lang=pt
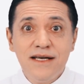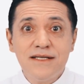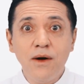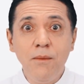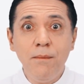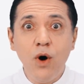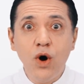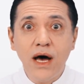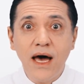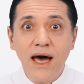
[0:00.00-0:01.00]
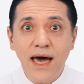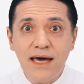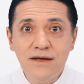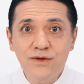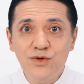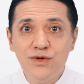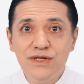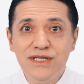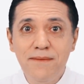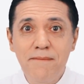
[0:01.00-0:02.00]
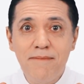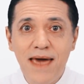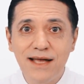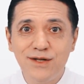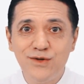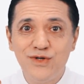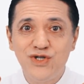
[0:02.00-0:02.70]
estão morrendo de medo